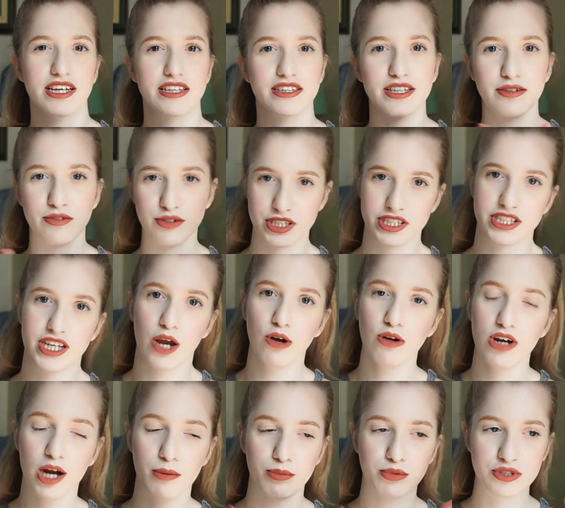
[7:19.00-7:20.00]
devo dire, è
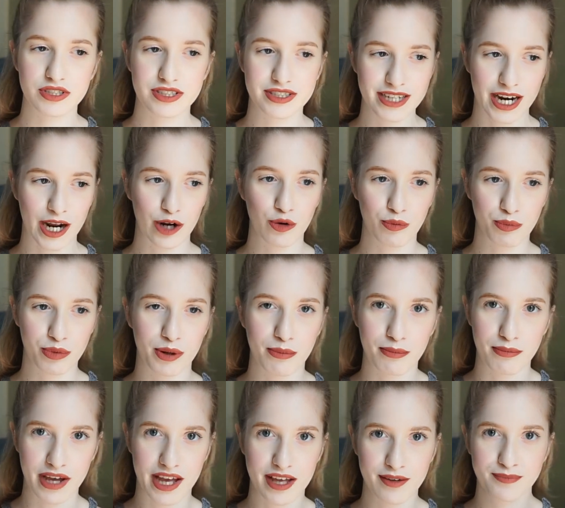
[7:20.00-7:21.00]
un capo strano per
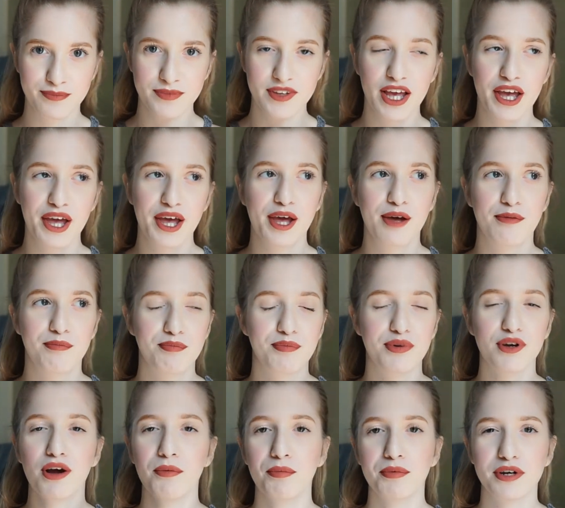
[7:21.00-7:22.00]
me.
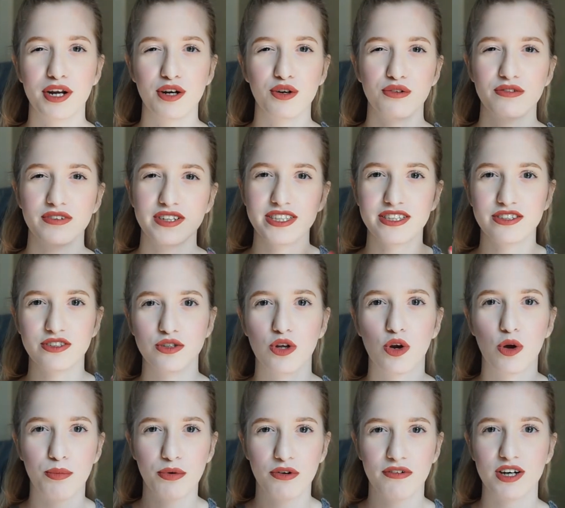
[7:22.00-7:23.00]
Però appena l'ho visto,
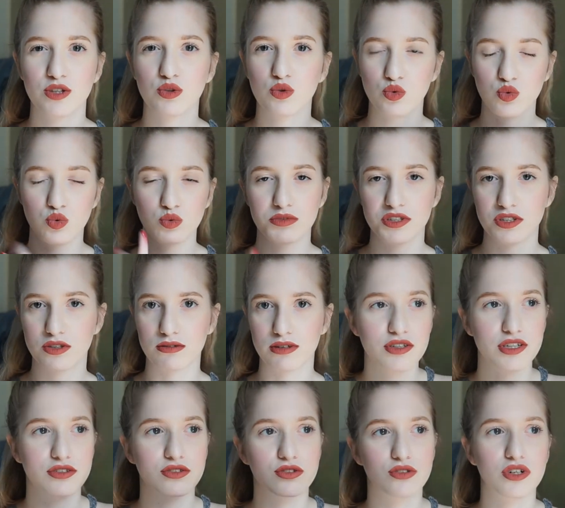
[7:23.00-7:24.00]
l'ho provato subito, ho
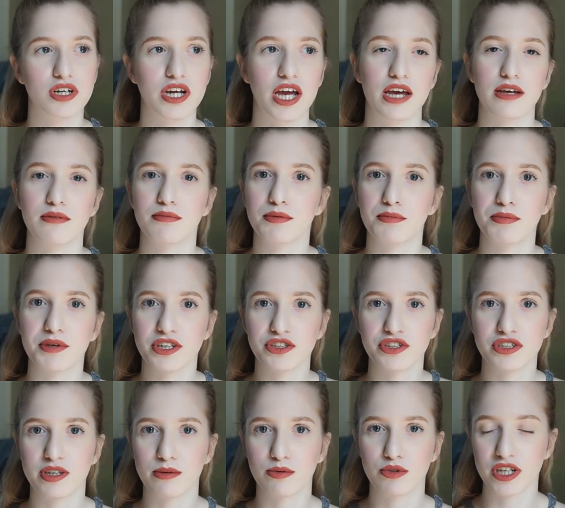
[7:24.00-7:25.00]
detto ok, mi
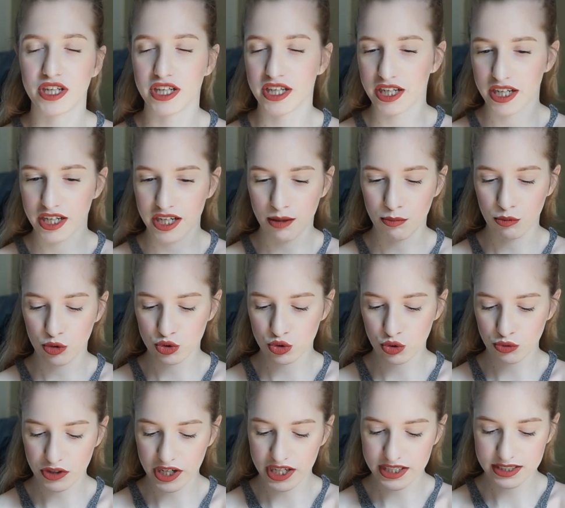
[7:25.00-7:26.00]
piace da morire, è
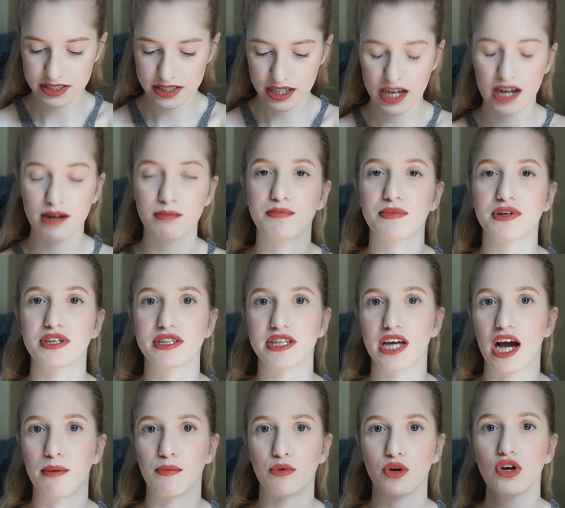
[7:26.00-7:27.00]
molto fresca,
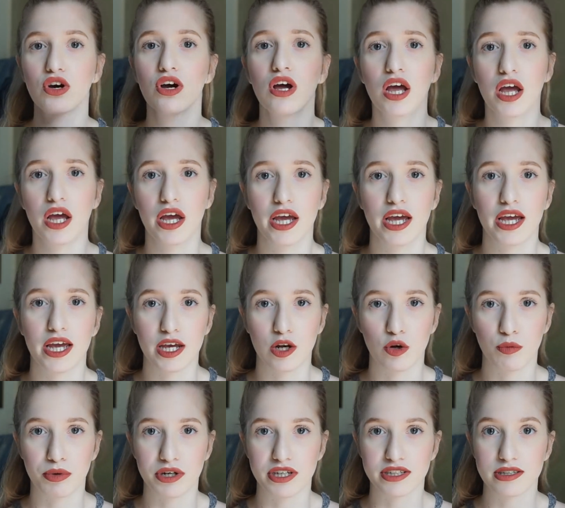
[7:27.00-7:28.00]
prendiamolo. E
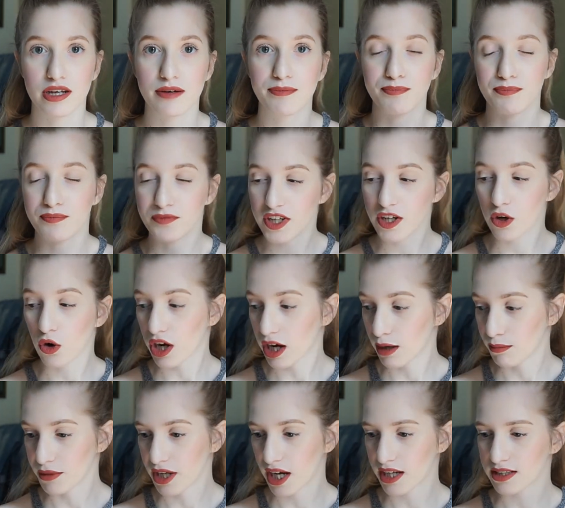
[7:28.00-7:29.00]
l'ho presa e l'ho
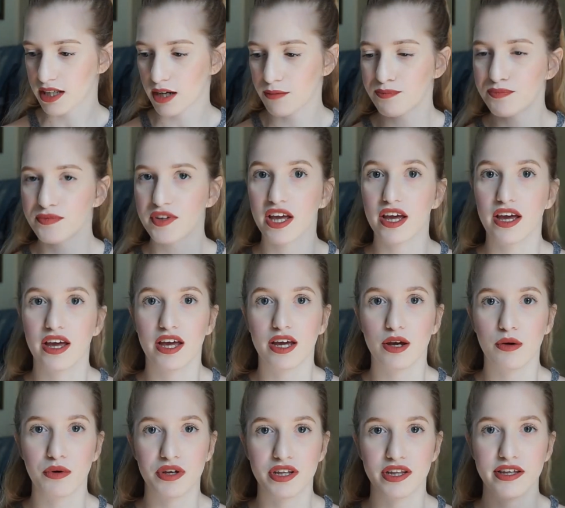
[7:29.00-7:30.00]
cambiata.
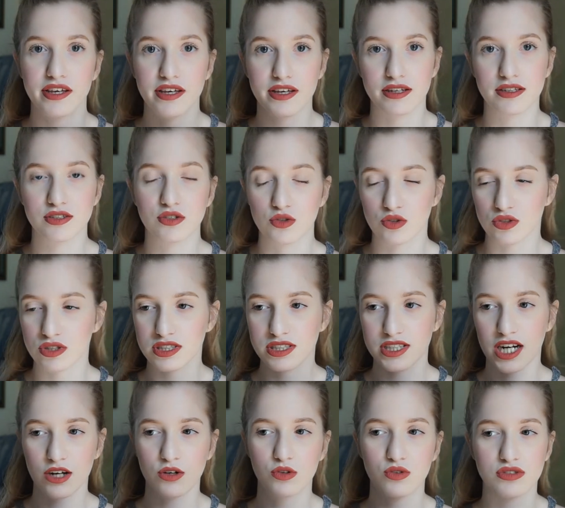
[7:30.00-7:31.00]
Quindi sono
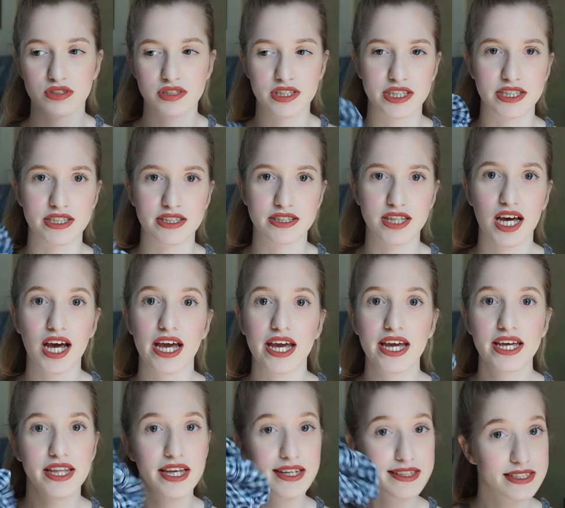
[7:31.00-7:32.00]
stracontenta
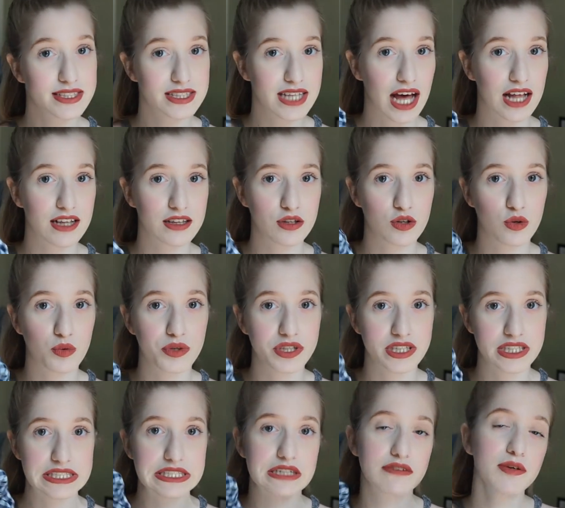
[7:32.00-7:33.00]
ed è in saldo,
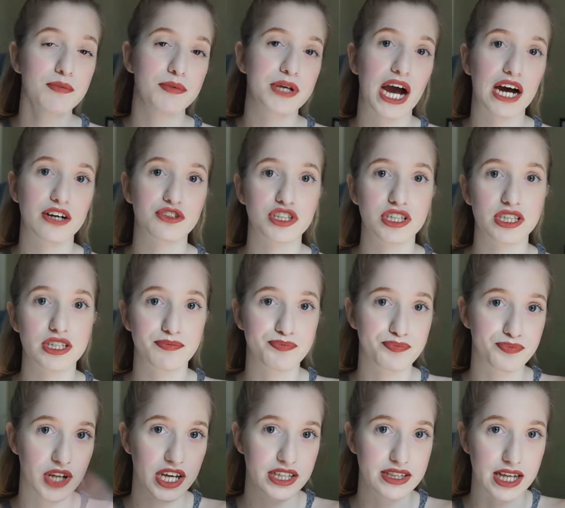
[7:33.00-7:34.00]
quindi se vi
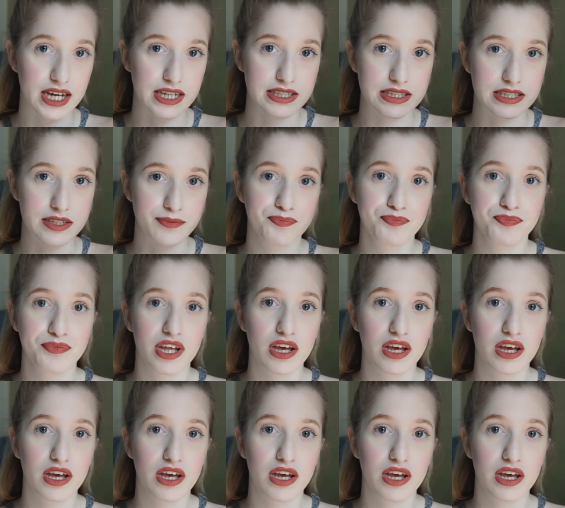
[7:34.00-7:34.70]
piace andate